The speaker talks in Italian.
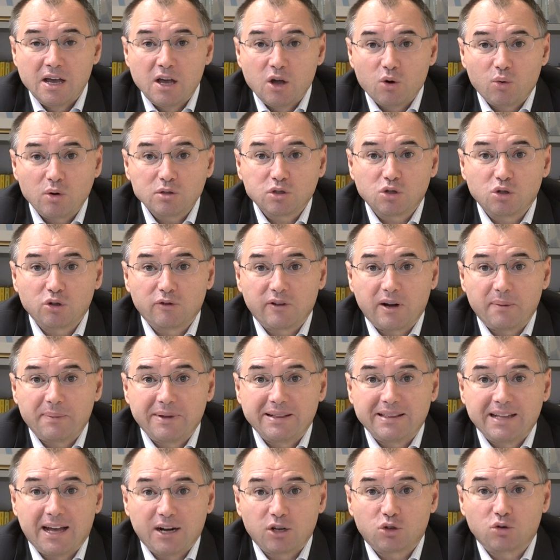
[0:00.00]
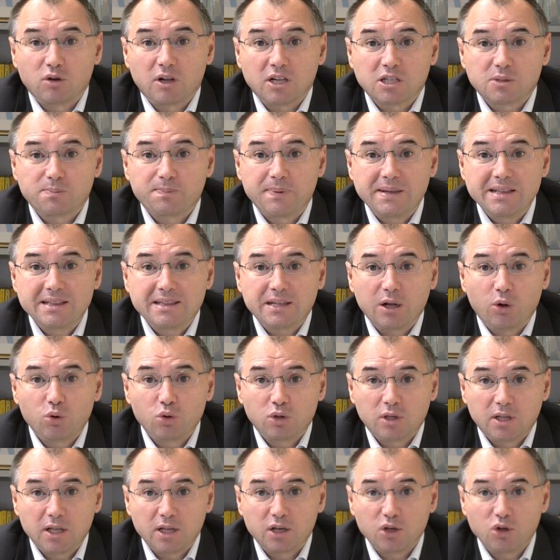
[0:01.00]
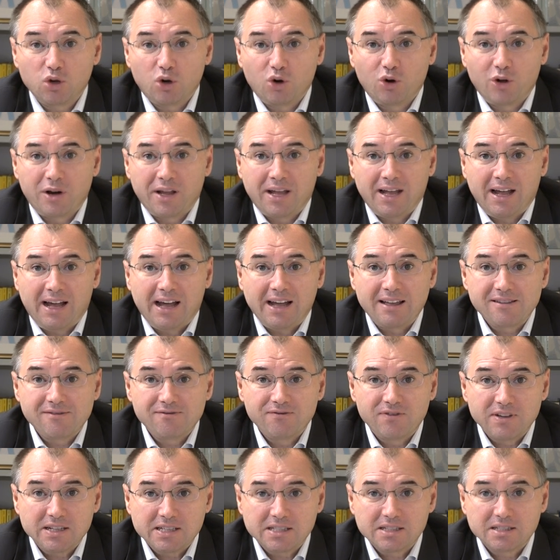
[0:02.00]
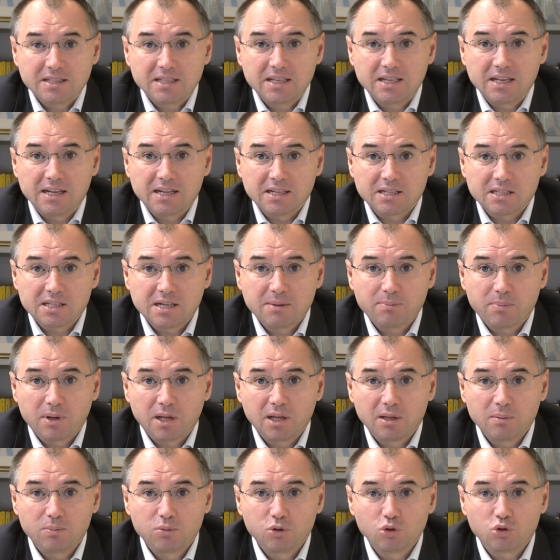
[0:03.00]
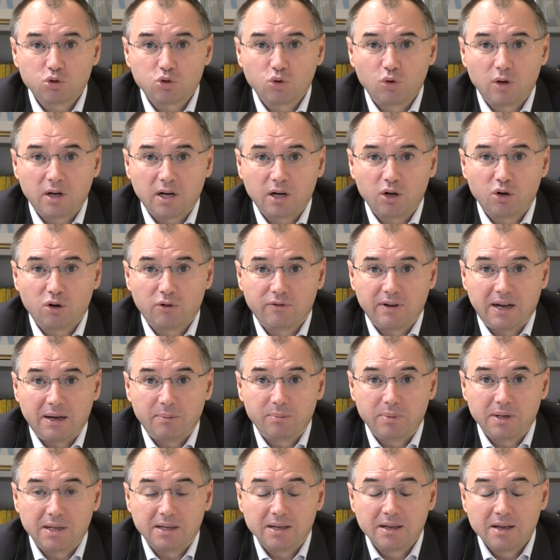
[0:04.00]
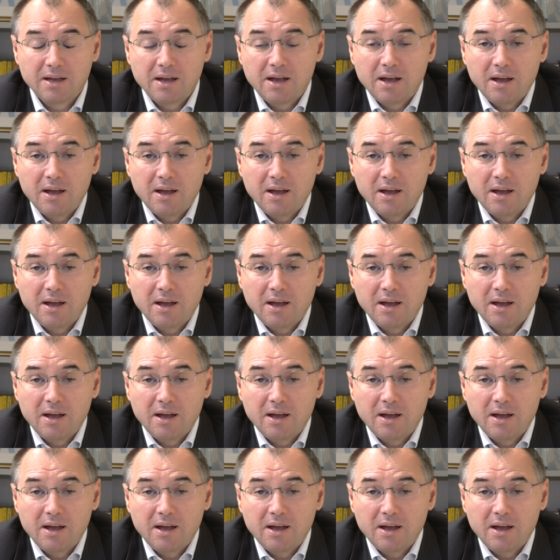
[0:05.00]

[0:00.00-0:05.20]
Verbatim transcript: Questo dovrebbe darci una spinta ulteriore a investire sempre di più sulle rinnovabili,